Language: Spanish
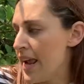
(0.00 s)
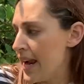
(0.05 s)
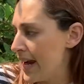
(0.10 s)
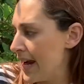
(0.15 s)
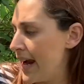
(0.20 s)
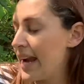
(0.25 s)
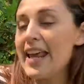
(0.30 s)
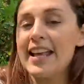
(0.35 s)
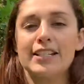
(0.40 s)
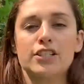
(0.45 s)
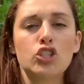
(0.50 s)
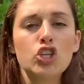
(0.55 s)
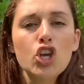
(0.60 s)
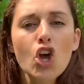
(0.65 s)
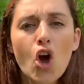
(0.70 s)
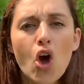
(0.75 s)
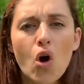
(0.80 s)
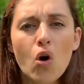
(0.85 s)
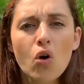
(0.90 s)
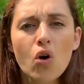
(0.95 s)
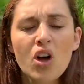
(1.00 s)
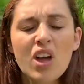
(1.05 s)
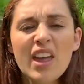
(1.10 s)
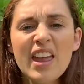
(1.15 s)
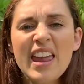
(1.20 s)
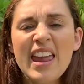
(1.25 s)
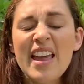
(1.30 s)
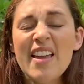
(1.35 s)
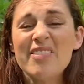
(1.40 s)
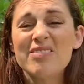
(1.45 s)
creció.
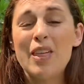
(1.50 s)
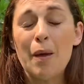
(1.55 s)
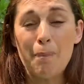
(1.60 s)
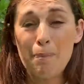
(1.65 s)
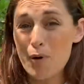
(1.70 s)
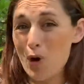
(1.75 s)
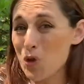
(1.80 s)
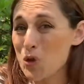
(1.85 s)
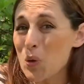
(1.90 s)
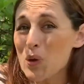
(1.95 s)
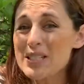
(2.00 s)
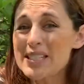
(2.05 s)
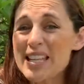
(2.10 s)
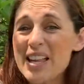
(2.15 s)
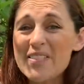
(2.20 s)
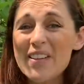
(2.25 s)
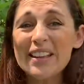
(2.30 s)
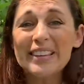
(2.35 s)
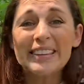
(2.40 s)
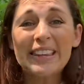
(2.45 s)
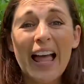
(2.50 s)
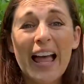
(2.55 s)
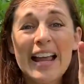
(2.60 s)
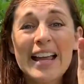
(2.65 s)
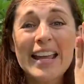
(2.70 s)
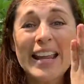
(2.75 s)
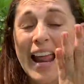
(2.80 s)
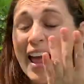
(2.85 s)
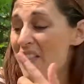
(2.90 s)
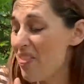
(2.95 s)
De pronto estaba tan
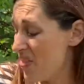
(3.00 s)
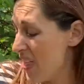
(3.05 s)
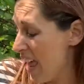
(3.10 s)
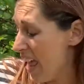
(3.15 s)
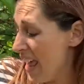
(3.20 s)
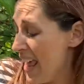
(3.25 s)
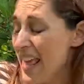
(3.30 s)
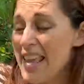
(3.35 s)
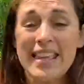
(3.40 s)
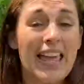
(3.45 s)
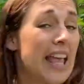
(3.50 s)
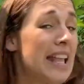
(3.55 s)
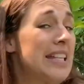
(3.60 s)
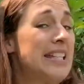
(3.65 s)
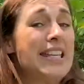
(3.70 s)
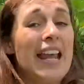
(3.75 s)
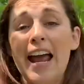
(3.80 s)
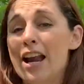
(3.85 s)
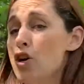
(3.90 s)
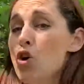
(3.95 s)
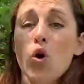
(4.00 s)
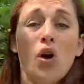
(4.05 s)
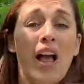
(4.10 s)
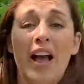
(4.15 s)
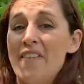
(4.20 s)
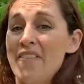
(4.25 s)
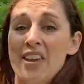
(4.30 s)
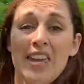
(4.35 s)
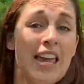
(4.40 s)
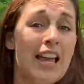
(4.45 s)
grande que ya no
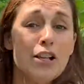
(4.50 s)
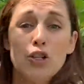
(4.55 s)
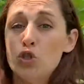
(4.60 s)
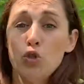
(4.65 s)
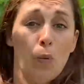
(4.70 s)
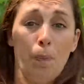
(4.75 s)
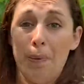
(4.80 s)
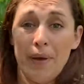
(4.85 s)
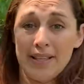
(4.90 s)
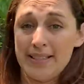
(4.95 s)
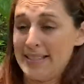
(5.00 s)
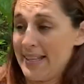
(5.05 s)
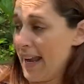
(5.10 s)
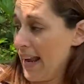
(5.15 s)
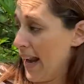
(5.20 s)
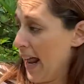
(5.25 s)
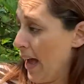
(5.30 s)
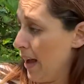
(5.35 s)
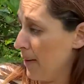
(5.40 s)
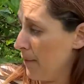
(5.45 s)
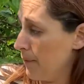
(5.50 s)
cabía en su pecera.